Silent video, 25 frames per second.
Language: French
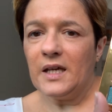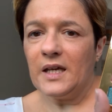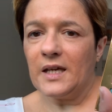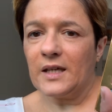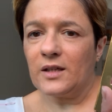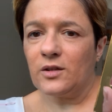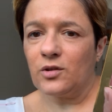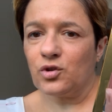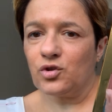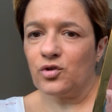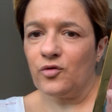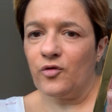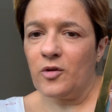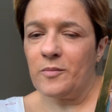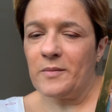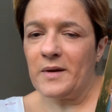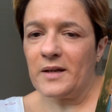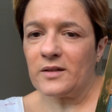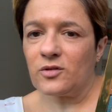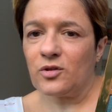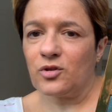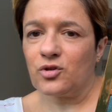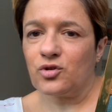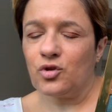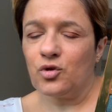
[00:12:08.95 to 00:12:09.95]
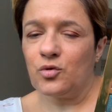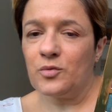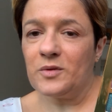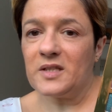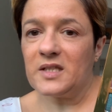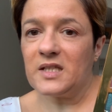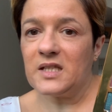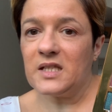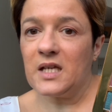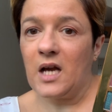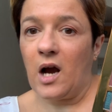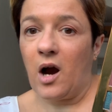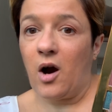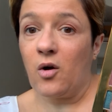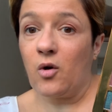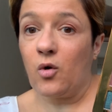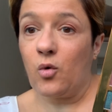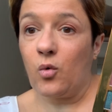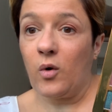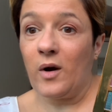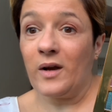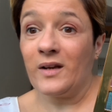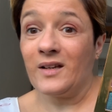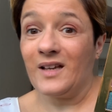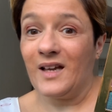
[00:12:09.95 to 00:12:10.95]
et que je vais mettre celui-ci en
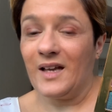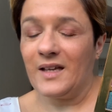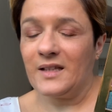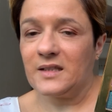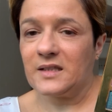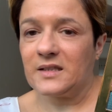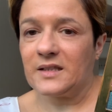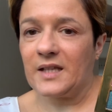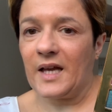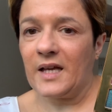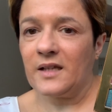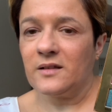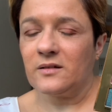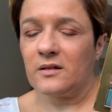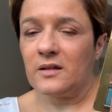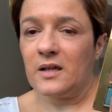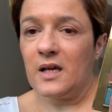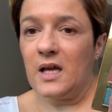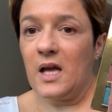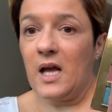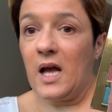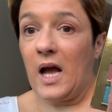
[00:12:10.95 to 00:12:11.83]
coin interne.